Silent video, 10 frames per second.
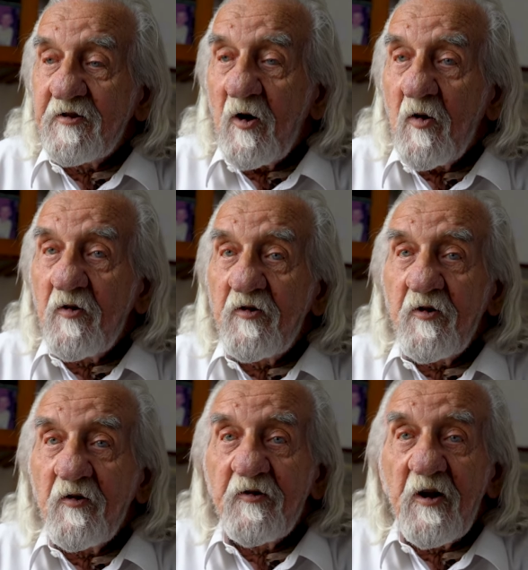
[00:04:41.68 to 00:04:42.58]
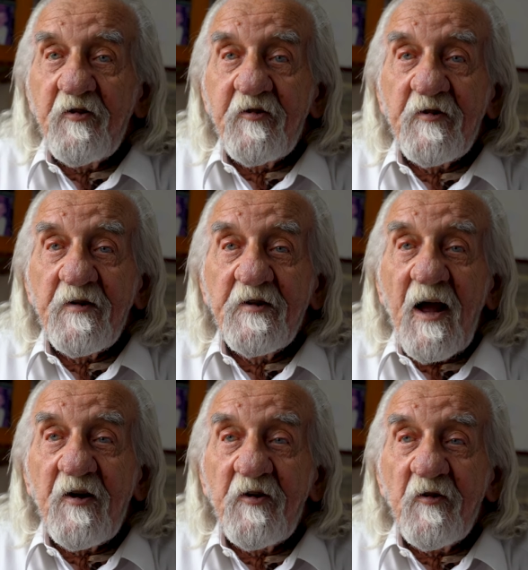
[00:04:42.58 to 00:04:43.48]
tą książeczkę,
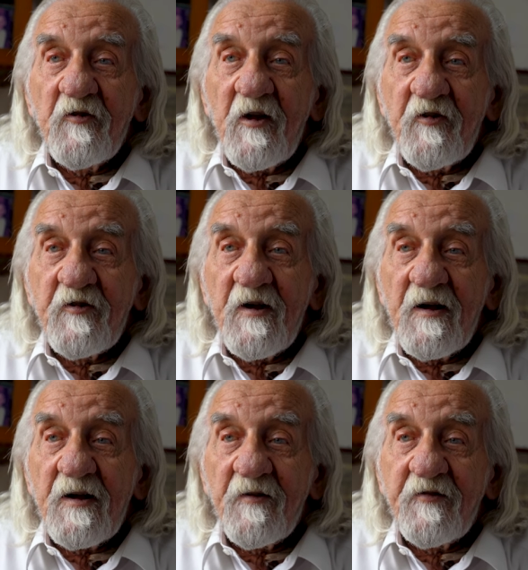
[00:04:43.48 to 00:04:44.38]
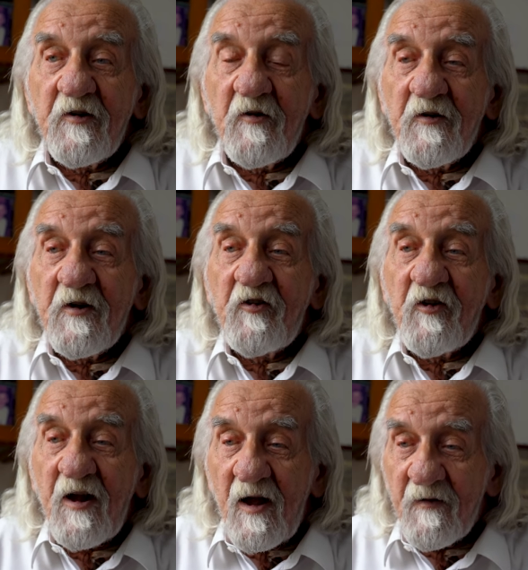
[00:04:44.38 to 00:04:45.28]
ta książeczka Kasy Chorych
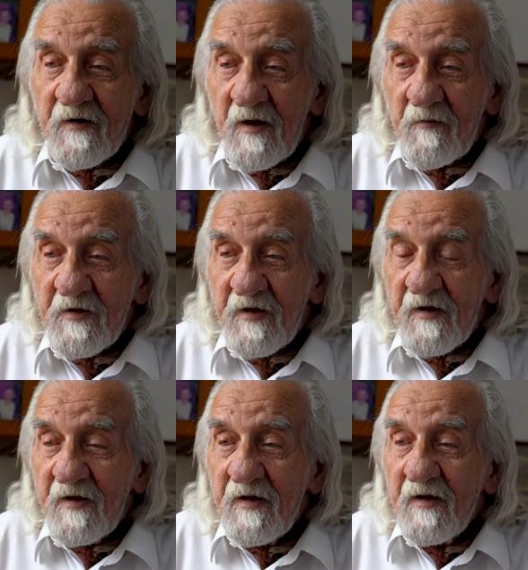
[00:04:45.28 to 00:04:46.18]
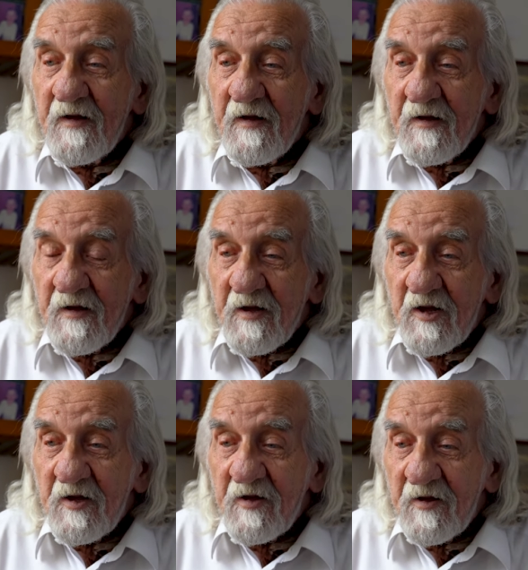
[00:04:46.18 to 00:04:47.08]
czekała na mnie
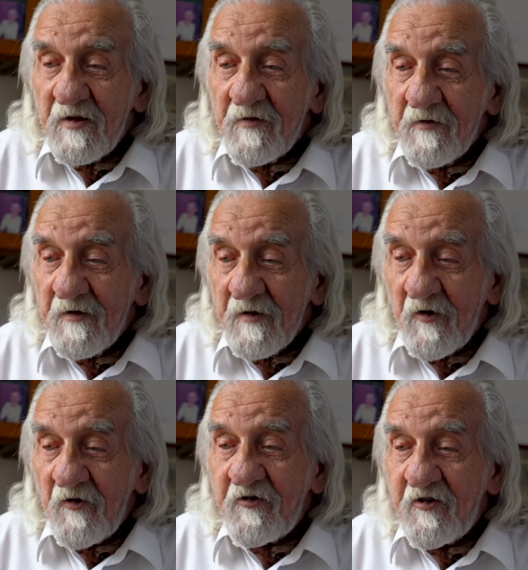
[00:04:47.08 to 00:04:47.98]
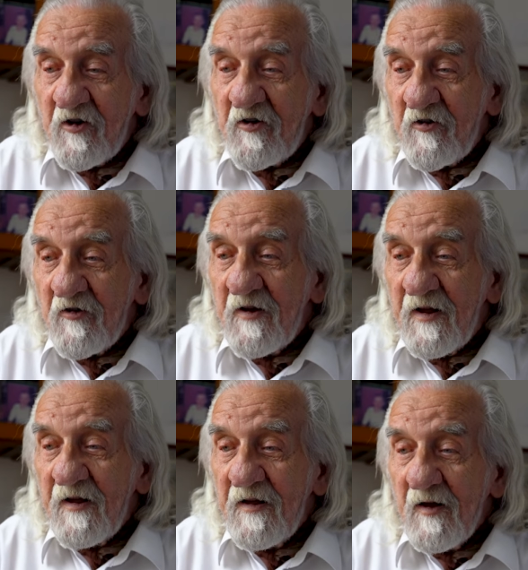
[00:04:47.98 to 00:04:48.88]
i, i roztrzęsiony
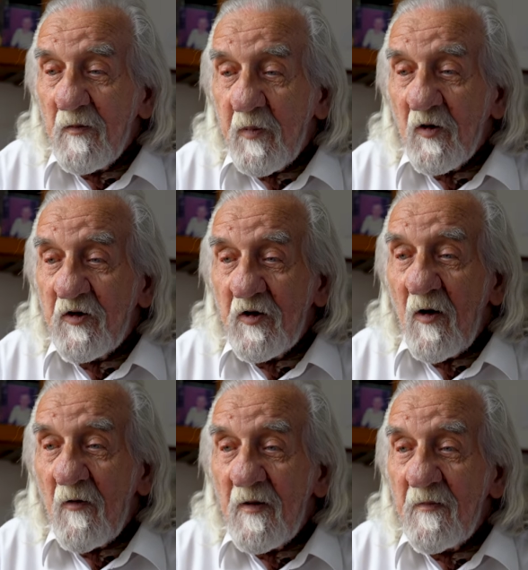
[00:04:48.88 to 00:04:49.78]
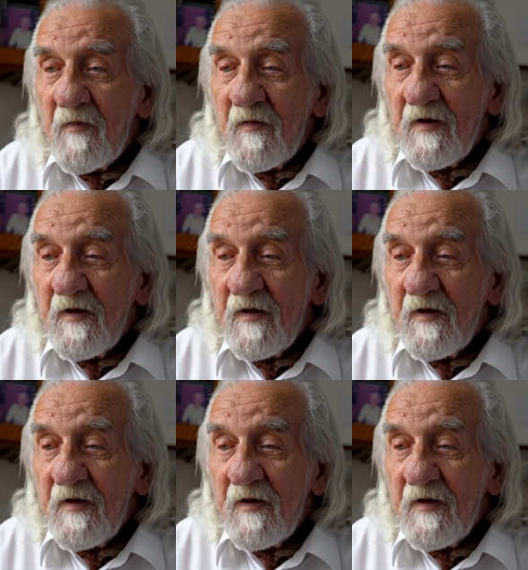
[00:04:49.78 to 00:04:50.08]
podjąłem,